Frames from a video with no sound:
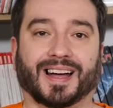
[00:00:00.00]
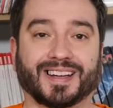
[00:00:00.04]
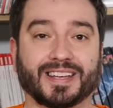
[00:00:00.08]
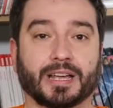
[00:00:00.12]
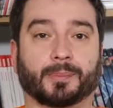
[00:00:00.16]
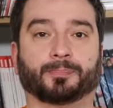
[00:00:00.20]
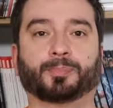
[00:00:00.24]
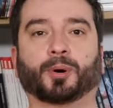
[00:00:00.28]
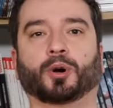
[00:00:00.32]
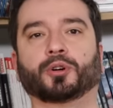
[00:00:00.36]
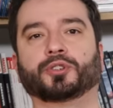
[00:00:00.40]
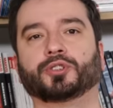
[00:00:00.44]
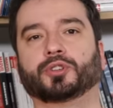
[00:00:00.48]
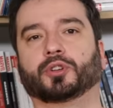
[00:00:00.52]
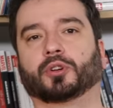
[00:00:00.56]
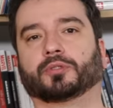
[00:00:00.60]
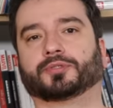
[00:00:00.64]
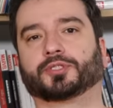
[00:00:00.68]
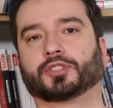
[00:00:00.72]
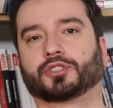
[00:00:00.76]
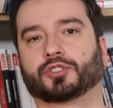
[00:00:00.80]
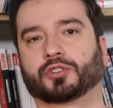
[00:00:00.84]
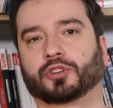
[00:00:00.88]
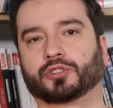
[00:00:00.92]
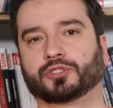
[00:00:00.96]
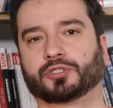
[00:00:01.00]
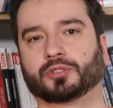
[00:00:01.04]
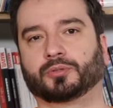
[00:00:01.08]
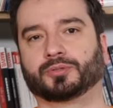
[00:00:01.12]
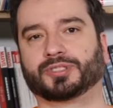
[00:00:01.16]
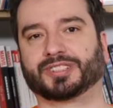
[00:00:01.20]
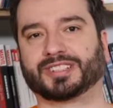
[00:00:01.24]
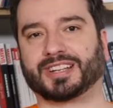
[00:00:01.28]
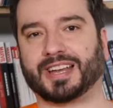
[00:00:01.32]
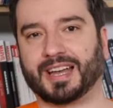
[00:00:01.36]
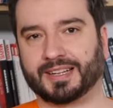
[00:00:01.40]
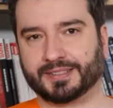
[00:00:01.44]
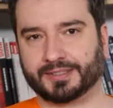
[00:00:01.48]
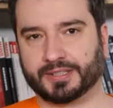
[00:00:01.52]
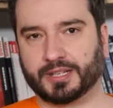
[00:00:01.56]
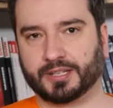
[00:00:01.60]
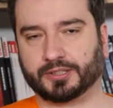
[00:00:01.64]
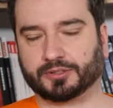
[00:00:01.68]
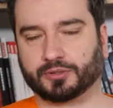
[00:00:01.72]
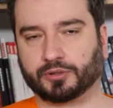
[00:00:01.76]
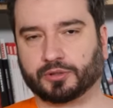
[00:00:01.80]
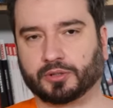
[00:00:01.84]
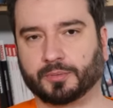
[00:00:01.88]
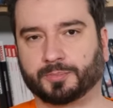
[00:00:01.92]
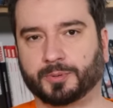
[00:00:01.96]
A Japonią wstrząsnął
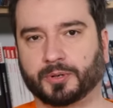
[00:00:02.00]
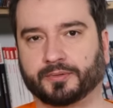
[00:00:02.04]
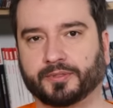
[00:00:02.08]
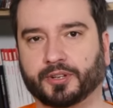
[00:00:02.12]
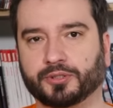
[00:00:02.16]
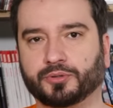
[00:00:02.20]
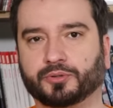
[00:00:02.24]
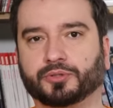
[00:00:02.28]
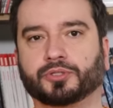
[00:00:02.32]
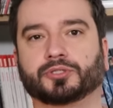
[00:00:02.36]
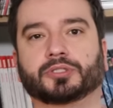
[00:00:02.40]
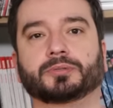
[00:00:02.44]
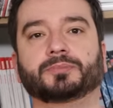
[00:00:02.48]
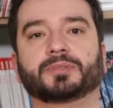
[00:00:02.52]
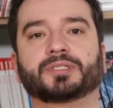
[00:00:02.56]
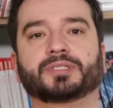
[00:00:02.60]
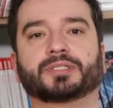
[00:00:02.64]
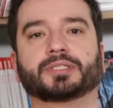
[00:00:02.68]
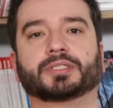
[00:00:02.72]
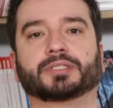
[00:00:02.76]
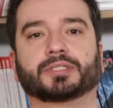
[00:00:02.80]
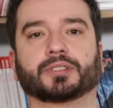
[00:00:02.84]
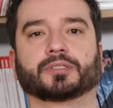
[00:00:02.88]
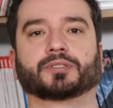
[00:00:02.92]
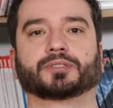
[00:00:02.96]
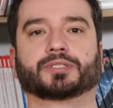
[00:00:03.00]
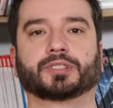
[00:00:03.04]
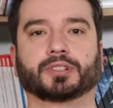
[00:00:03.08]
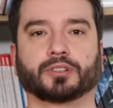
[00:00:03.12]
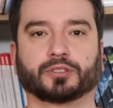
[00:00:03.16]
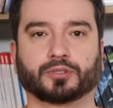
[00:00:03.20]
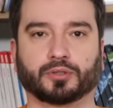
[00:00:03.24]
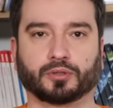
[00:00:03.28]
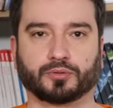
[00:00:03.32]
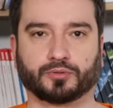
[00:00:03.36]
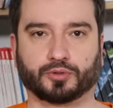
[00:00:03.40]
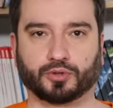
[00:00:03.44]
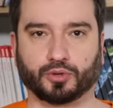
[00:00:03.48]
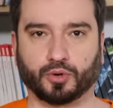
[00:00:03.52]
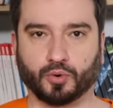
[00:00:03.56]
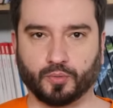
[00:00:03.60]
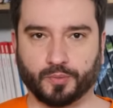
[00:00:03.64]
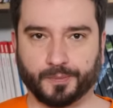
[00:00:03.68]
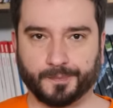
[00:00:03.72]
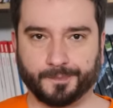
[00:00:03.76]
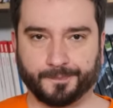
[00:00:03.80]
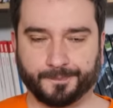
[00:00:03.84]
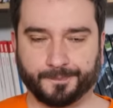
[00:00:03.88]
skandal, który doprowadził do dymisji jednego z dyrektorów szkół.